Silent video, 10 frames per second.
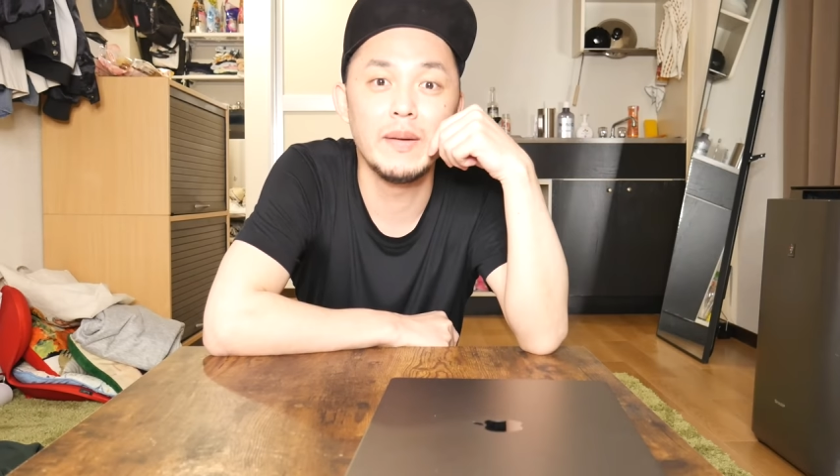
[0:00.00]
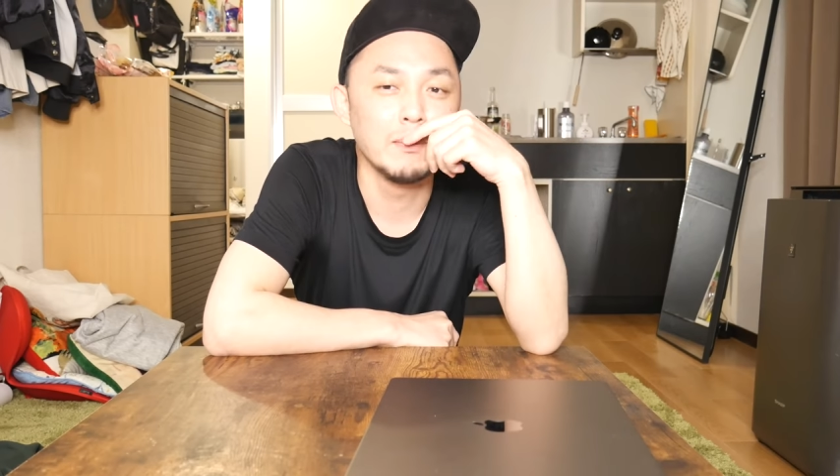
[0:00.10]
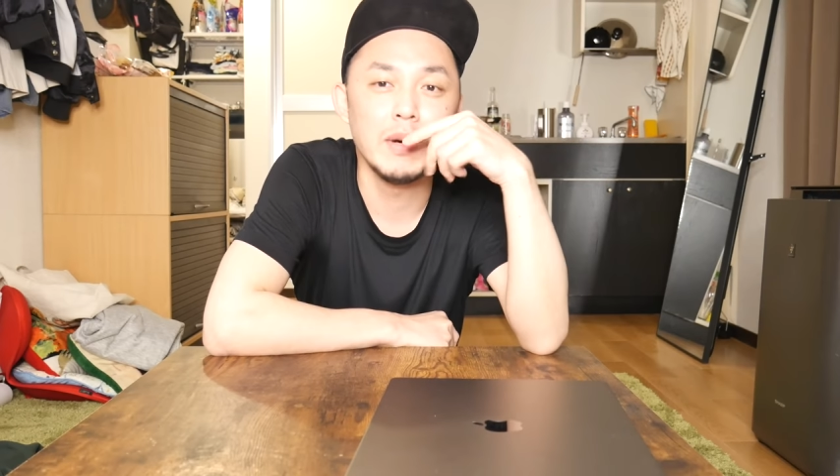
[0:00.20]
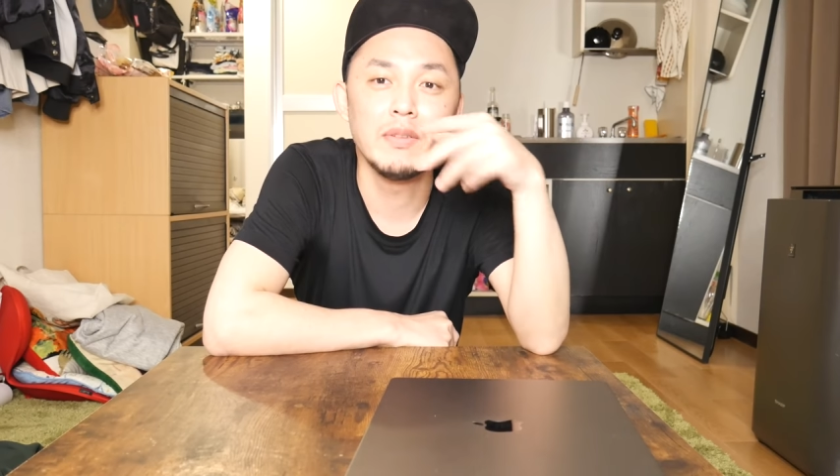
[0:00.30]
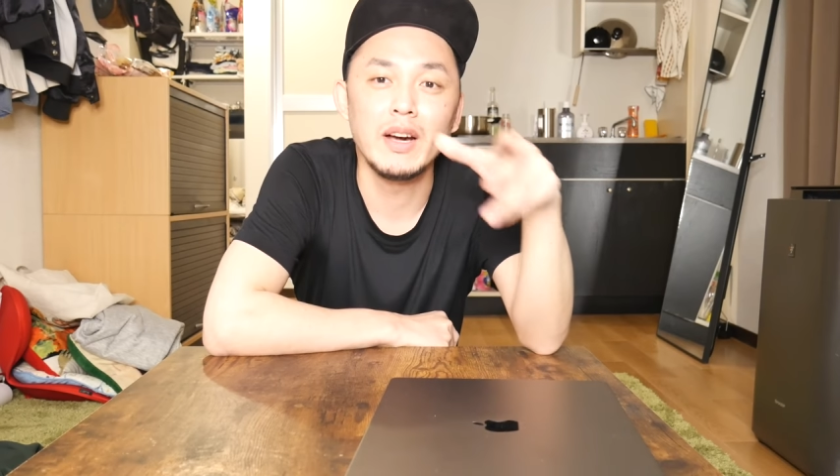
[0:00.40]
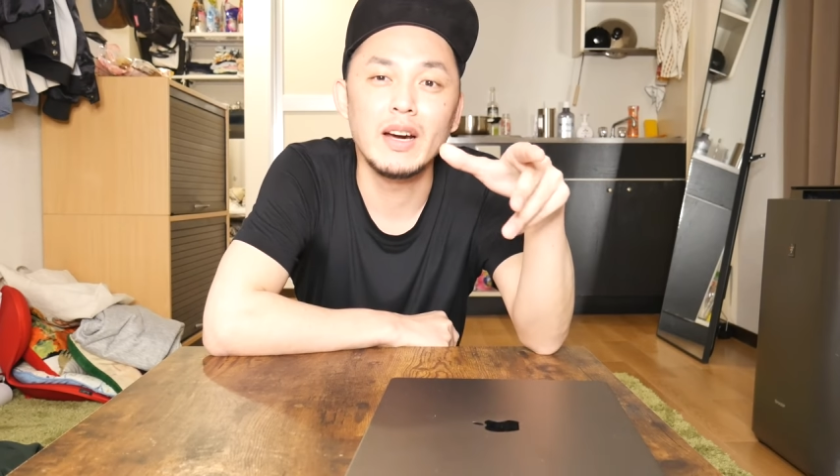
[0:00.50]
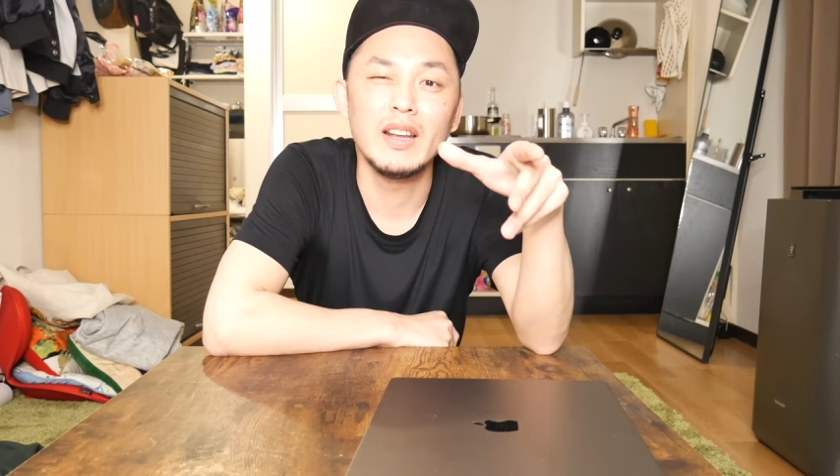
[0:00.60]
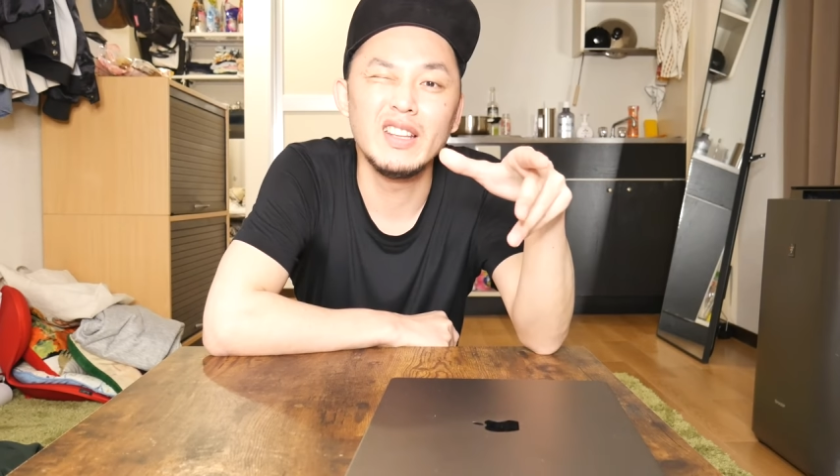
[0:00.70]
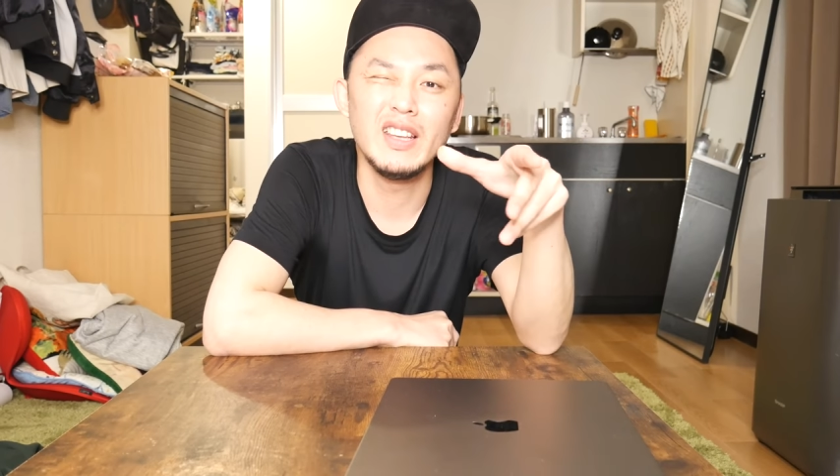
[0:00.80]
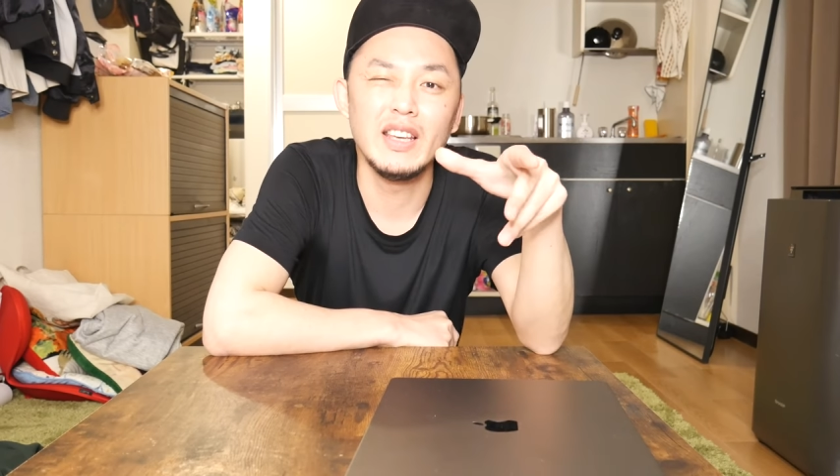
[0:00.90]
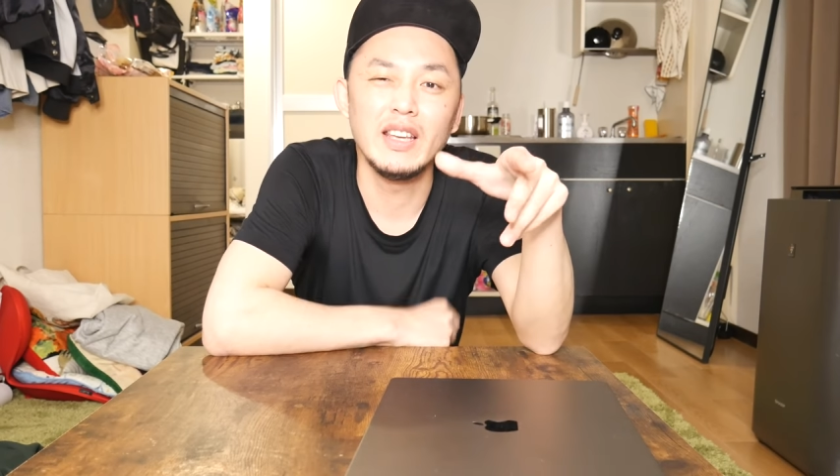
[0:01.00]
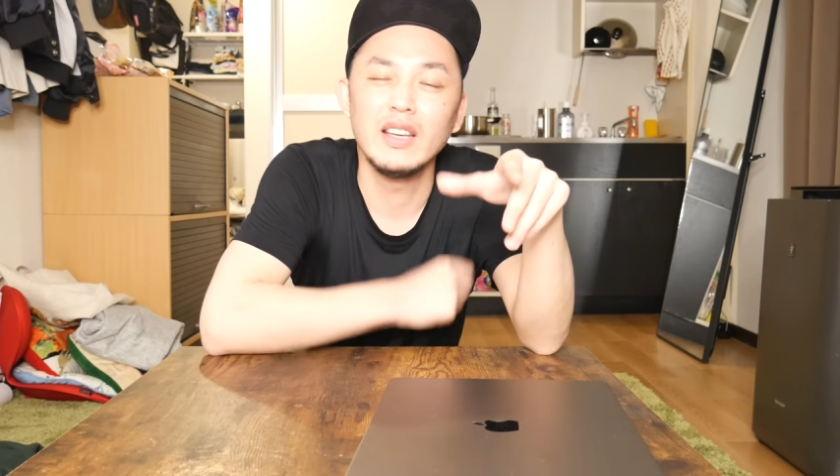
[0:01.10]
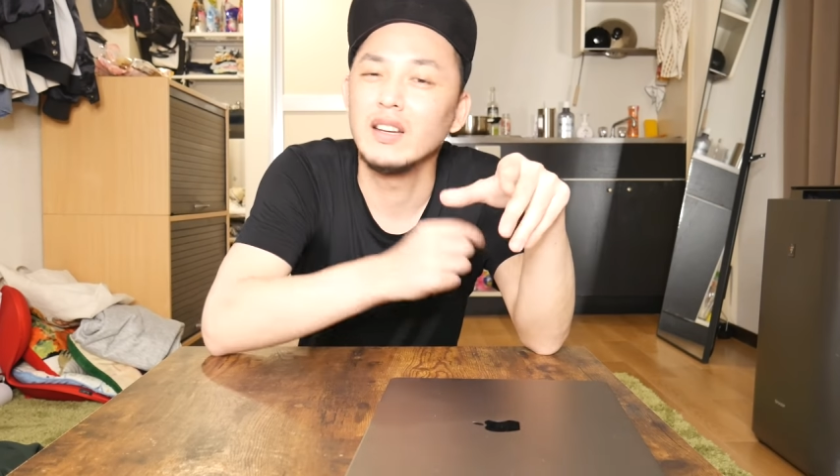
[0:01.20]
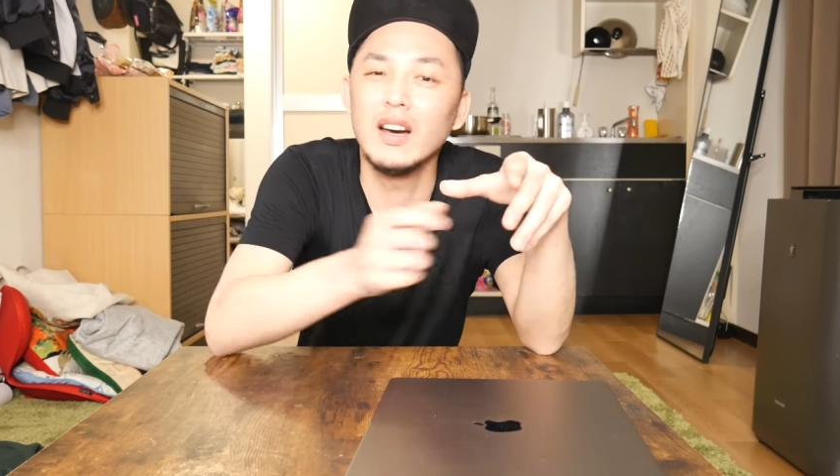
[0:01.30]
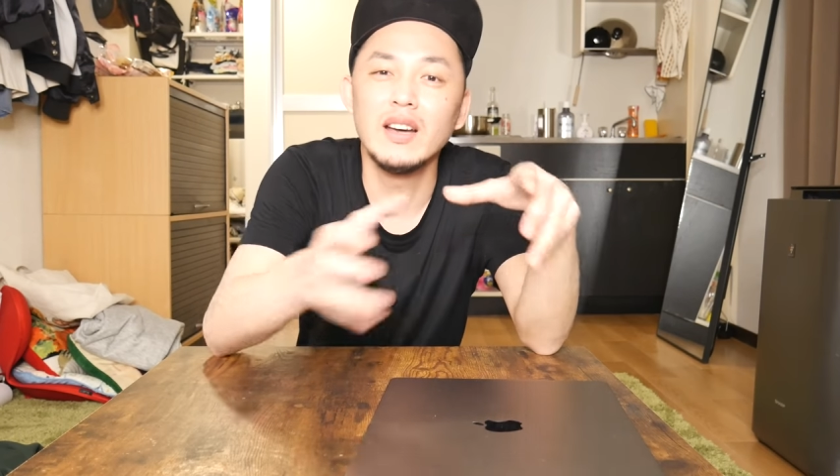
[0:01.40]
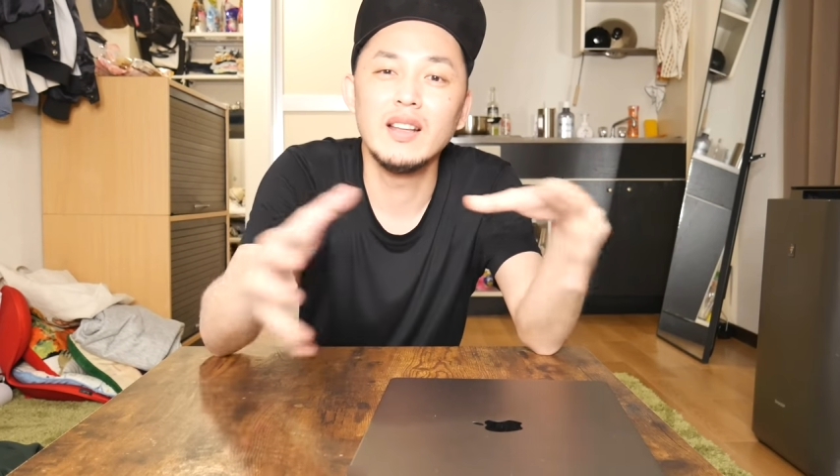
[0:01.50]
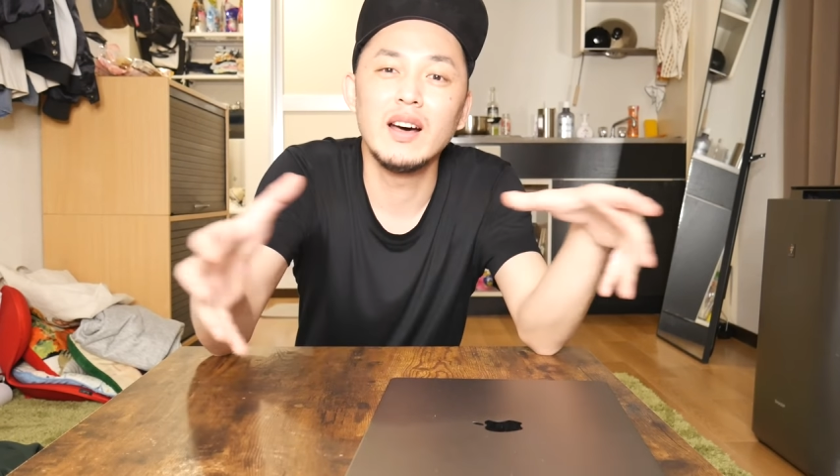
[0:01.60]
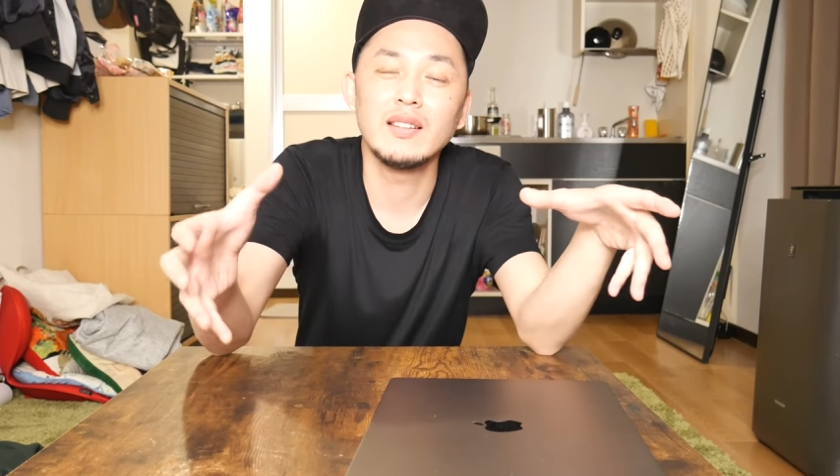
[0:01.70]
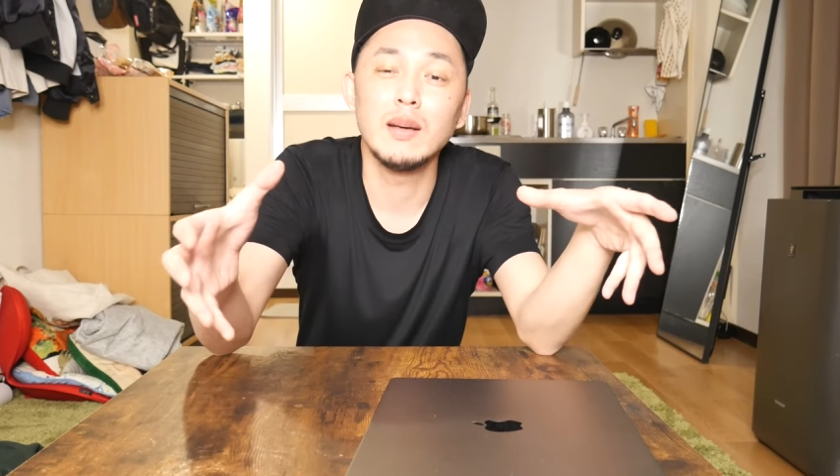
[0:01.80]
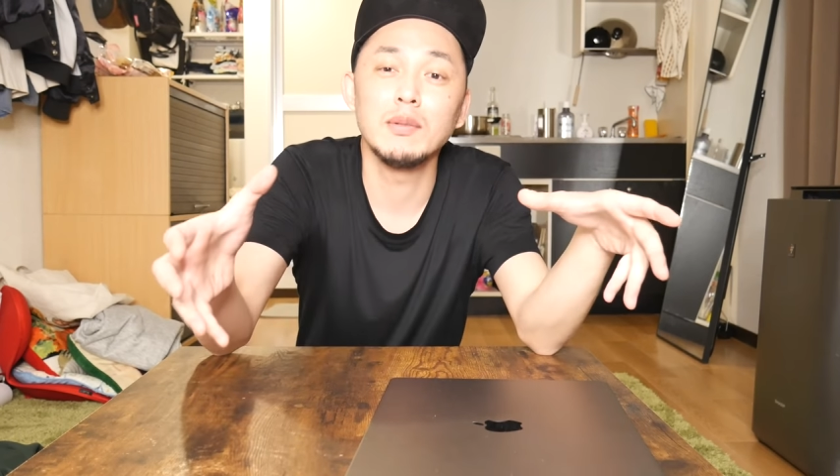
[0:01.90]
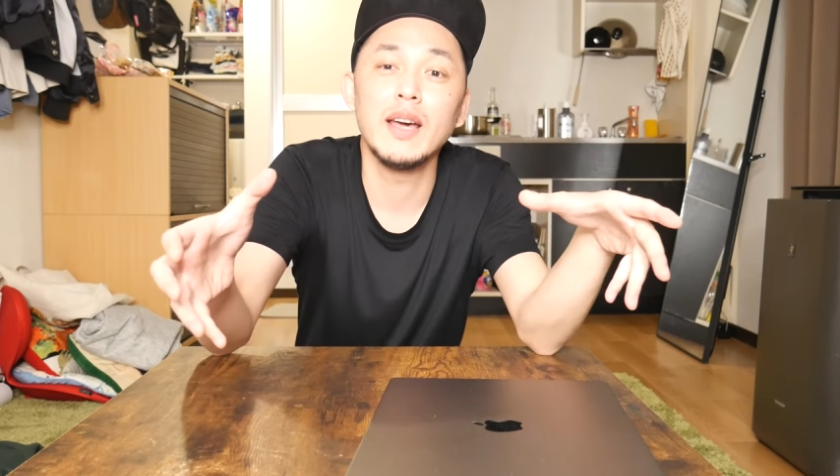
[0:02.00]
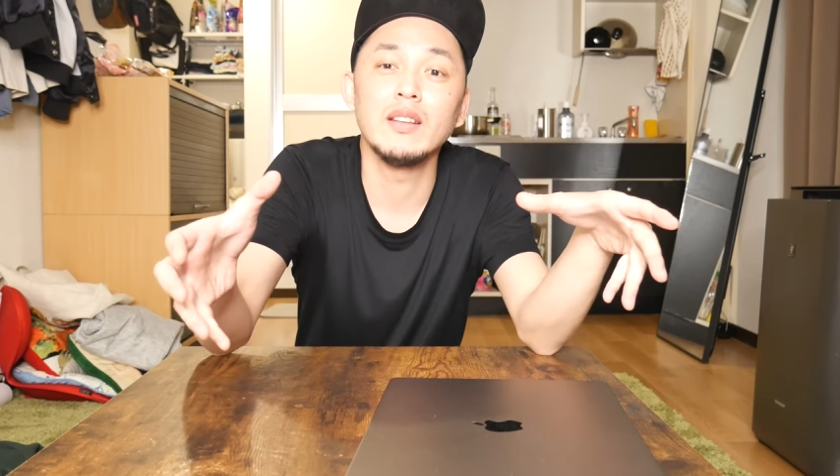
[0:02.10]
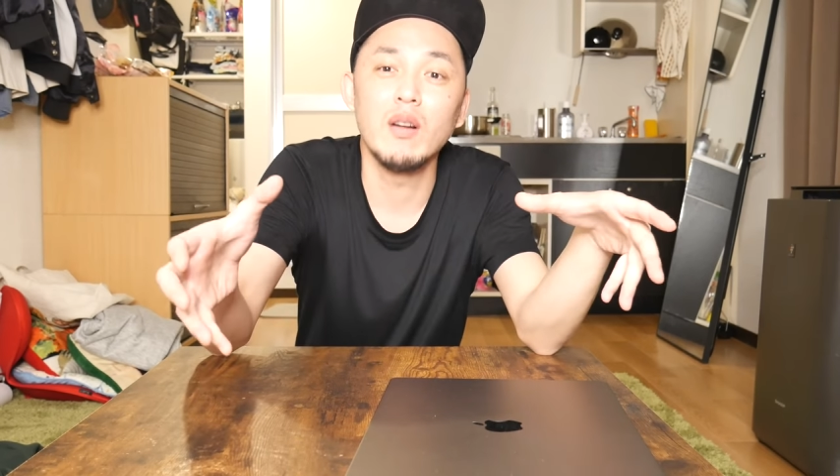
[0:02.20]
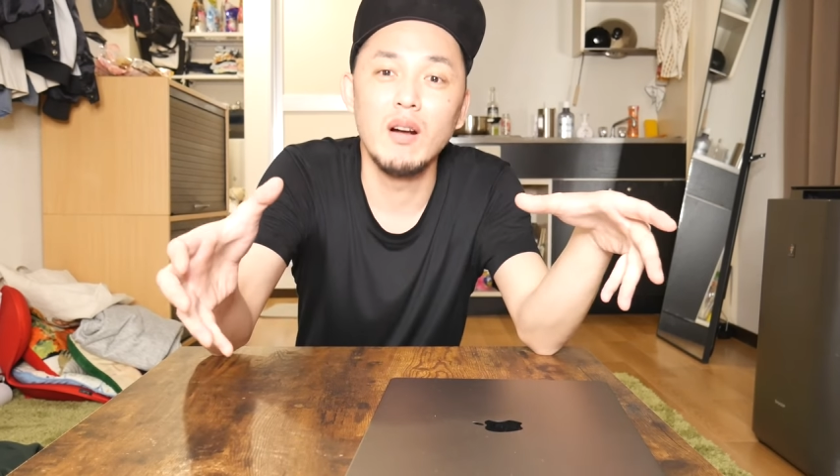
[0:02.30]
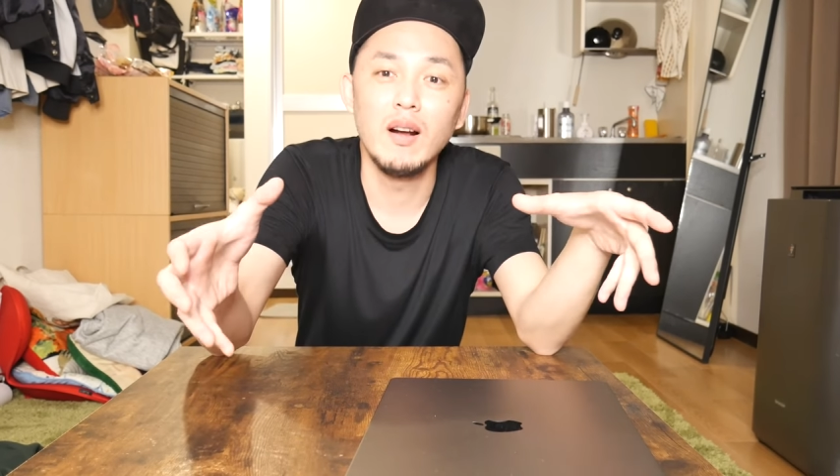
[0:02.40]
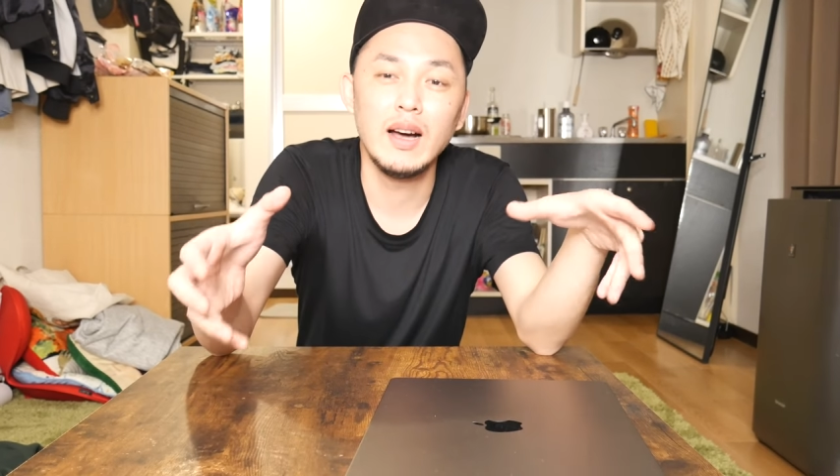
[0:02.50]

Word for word: マフィアカリニー。ガーダサブタイトル。